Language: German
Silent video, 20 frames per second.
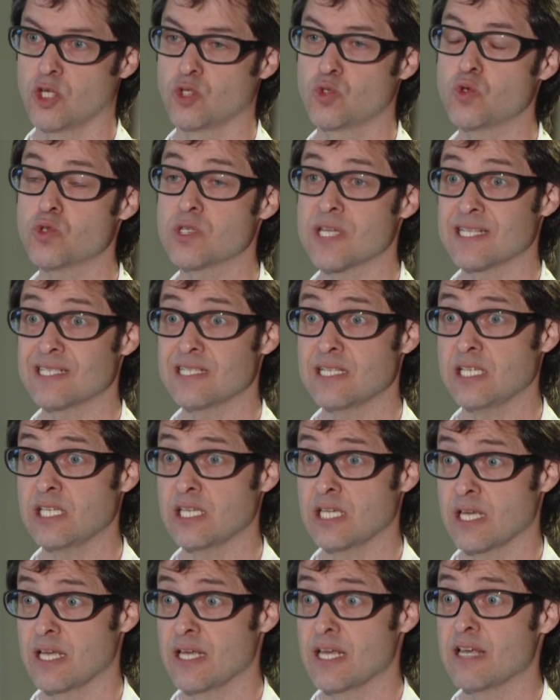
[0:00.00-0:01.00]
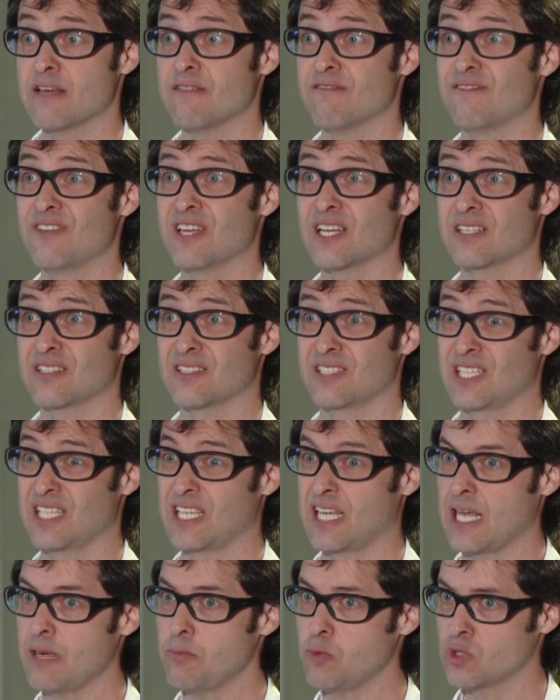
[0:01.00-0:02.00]
Zusätzlich wird die
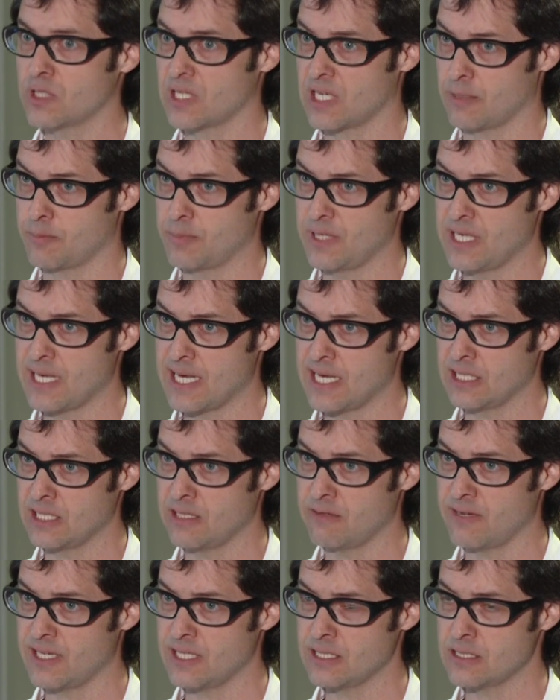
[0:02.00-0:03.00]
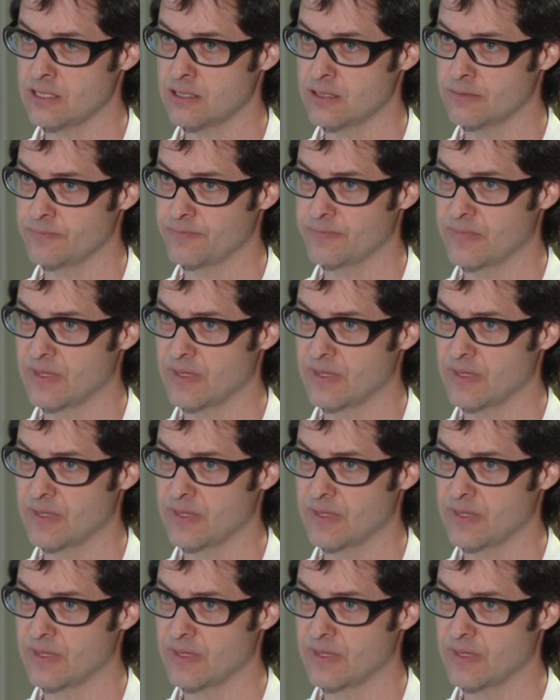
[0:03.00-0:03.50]
Chemotherapie angewandt,